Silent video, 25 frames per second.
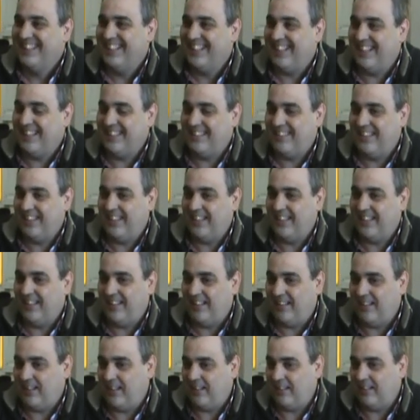Así
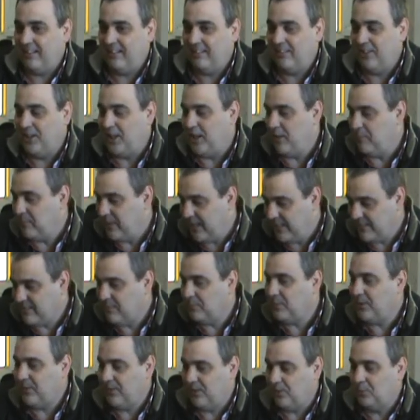que con el mail
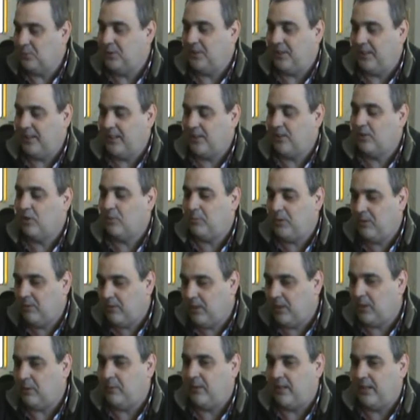se pueden comunicar conmigo
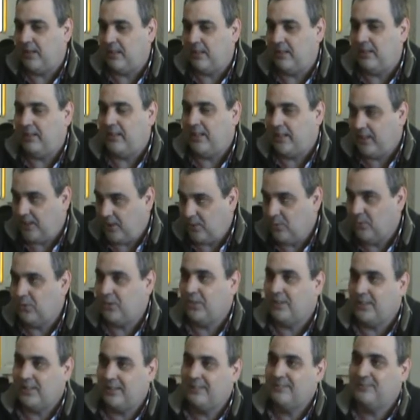a nivel
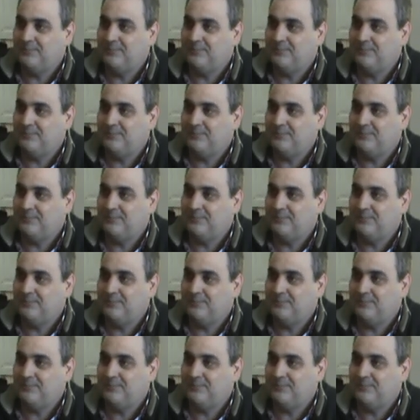institucional.